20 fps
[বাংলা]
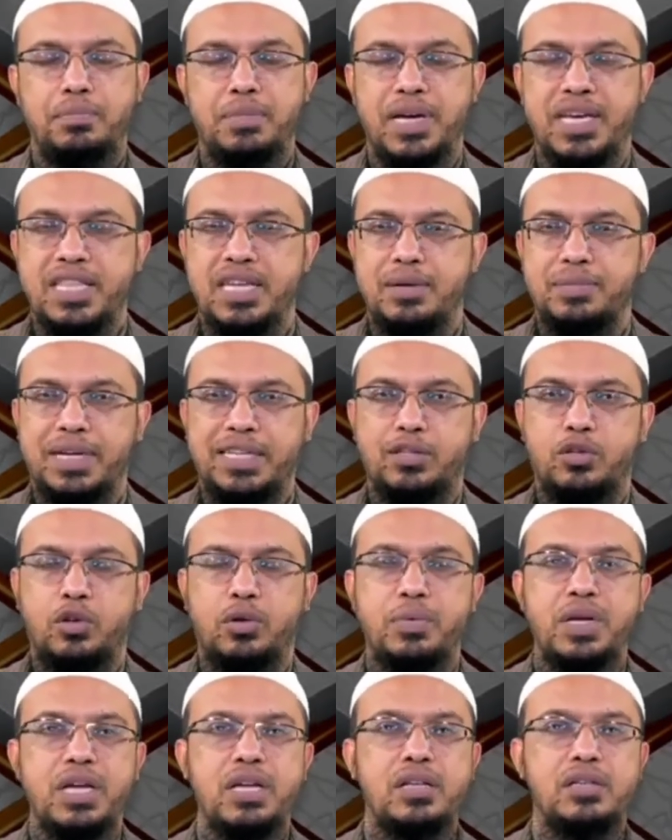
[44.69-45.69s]
মেয়েদের
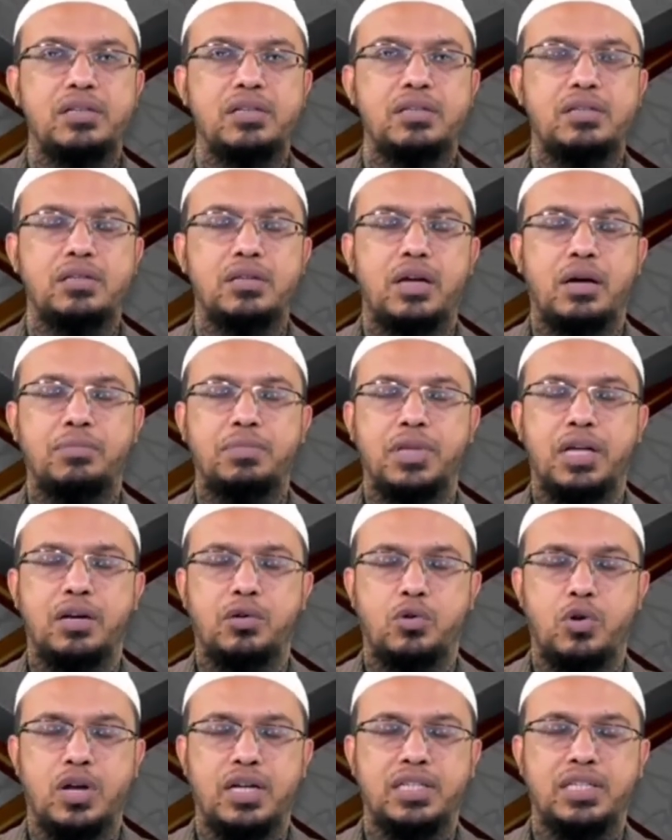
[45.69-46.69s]
মাধ্যমেই
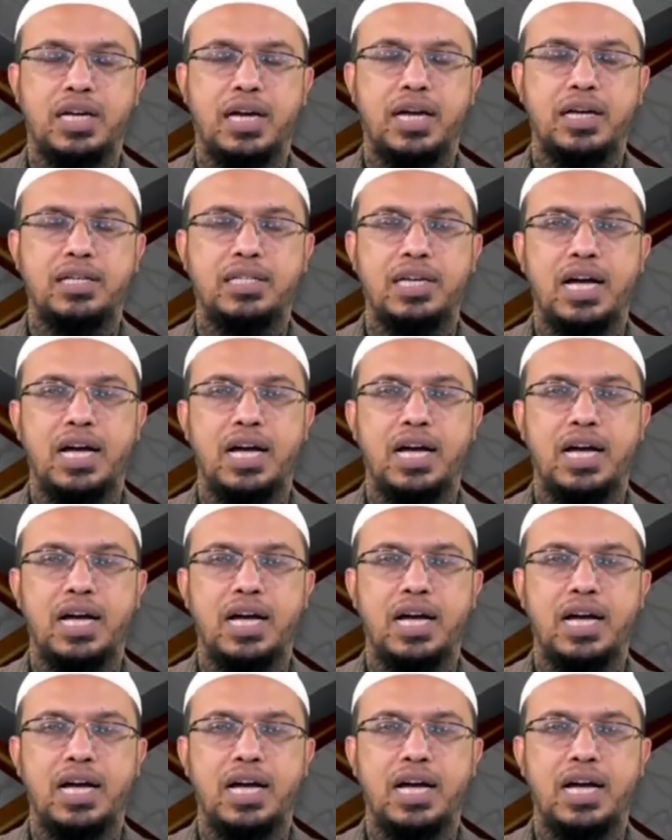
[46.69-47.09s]
আপনার করা যায়